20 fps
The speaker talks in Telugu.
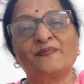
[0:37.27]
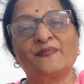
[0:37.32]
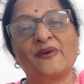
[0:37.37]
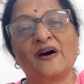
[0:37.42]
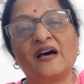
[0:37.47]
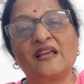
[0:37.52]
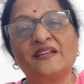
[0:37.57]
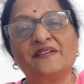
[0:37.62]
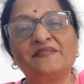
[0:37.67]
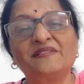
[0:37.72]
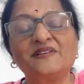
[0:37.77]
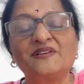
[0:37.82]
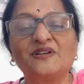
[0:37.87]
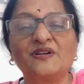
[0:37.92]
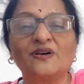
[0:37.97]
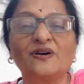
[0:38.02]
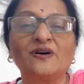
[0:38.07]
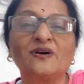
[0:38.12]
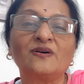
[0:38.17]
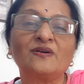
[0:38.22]

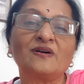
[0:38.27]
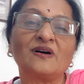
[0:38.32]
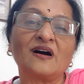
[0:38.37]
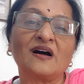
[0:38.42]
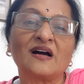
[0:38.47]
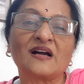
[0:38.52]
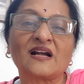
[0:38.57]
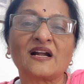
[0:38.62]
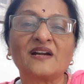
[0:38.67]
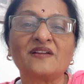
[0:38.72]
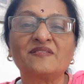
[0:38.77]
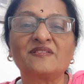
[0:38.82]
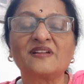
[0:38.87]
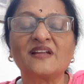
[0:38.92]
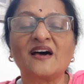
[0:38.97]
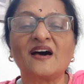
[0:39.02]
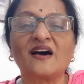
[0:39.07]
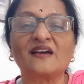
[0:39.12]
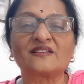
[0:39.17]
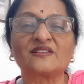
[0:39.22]
బాలీవుడ్లో అక్కడ ఉన్న
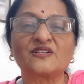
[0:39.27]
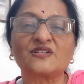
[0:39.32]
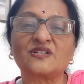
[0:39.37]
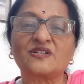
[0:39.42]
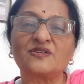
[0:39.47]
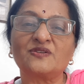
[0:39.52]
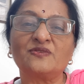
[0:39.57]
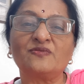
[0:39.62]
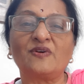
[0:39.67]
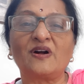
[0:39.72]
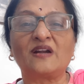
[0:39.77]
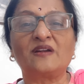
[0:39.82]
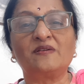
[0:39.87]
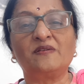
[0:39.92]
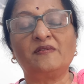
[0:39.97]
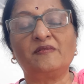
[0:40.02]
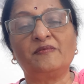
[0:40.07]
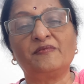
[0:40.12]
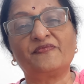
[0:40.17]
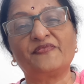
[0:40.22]
ఆర్టిస్టులు వాళ్ళు
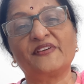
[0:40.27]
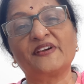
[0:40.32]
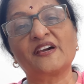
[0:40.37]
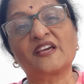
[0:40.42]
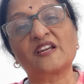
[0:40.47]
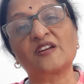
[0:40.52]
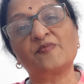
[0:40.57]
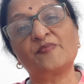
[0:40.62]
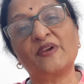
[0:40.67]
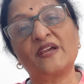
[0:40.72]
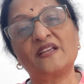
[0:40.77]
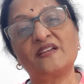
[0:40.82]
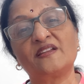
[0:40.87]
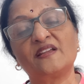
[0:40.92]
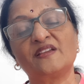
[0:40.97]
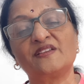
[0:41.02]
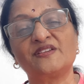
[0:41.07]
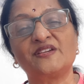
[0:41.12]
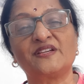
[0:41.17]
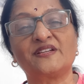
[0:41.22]
ఫిగర్లు
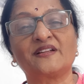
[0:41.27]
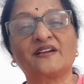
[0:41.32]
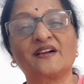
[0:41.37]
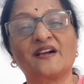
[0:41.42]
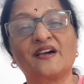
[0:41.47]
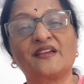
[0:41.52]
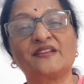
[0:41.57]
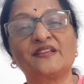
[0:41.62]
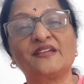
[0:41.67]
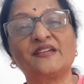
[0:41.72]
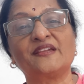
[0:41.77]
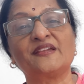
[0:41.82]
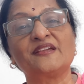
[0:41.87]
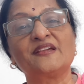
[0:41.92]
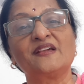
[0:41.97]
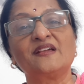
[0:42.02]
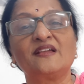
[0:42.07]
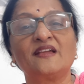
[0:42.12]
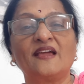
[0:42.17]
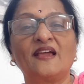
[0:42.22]
మెయింటైన్ చేయటం కానీ
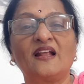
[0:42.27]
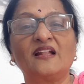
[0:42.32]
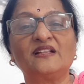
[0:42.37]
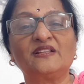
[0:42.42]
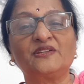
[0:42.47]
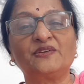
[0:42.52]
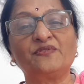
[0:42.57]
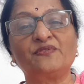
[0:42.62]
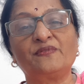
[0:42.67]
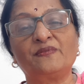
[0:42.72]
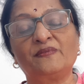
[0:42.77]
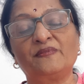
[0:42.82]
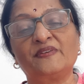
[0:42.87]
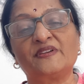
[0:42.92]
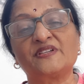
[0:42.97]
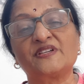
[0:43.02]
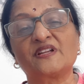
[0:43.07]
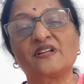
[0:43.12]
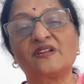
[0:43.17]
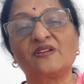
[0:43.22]
హెల్త్
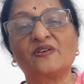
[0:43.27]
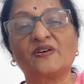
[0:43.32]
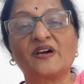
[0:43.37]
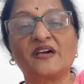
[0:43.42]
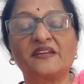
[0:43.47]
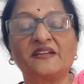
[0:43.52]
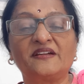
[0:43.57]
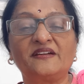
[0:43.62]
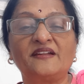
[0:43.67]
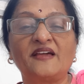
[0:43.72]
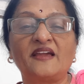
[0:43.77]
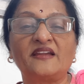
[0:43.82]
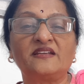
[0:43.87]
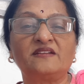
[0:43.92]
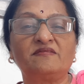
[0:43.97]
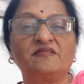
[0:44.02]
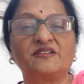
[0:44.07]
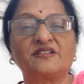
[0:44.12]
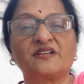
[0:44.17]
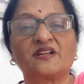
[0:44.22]
విషయంలో కానీ
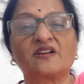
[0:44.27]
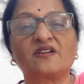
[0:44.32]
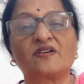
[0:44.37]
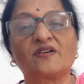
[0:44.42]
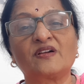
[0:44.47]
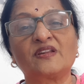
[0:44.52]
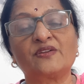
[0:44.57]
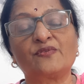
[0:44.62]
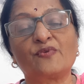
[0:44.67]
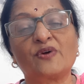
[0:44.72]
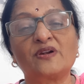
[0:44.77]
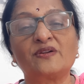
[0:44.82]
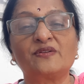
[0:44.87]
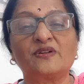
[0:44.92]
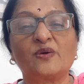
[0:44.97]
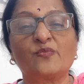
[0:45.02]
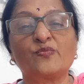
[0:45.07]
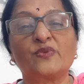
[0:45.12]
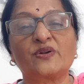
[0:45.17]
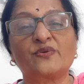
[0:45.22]
డైట్ విషయంలో కానీ వాళ్ళు
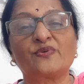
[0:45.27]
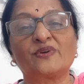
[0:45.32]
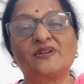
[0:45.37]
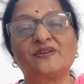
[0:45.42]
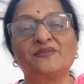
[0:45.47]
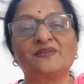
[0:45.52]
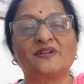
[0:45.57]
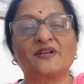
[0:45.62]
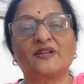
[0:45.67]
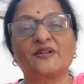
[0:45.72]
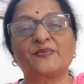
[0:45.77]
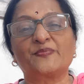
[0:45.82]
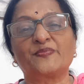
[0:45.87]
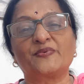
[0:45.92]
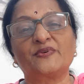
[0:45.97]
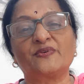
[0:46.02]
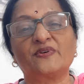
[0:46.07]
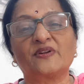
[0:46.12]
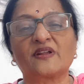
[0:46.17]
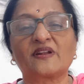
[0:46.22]
నెంబర్ వన్ ఉంటారు
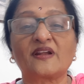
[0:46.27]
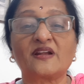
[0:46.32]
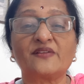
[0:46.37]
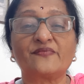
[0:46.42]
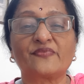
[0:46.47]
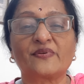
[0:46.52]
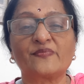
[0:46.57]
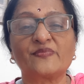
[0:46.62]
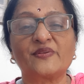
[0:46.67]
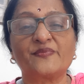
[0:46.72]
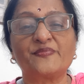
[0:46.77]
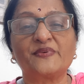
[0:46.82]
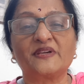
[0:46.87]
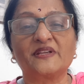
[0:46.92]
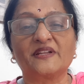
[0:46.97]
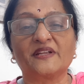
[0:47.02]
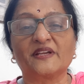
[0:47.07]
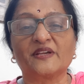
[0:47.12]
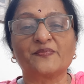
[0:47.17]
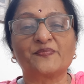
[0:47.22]
ఇప్పుడు కూడా రైట్ ఫ్రమ్ ద
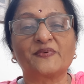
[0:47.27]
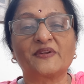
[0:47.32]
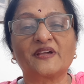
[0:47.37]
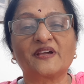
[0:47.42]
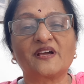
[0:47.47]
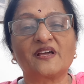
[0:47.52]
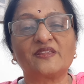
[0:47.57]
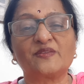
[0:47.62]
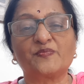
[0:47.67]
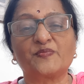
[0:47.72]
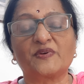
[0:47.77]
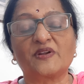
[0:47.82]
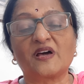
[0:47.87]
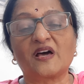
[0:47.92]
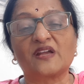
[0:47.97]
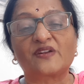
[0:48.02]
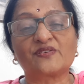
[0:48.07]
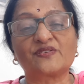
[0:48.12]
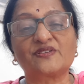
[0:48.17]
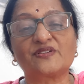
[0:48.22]
బిగినింగ్ ఇప్పుడే కాదు ఇప్పుడు
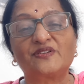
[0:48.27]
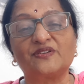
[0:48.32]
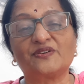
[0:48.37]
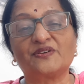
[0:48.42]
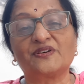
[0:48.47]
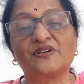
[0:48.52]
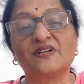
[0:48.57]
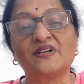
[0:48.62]
ఆ రోజుల్లో